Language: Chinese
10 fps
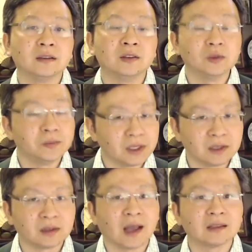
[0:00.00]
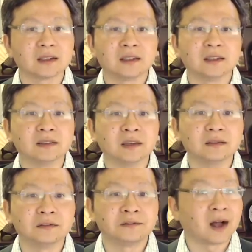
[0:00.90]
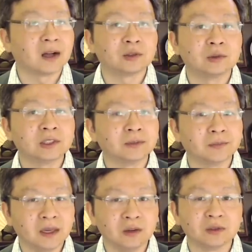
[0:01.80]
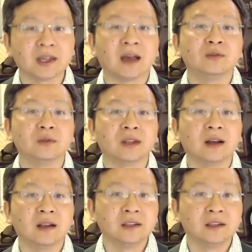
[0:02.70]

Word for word: 有比较大的可能，法国是没有参与的，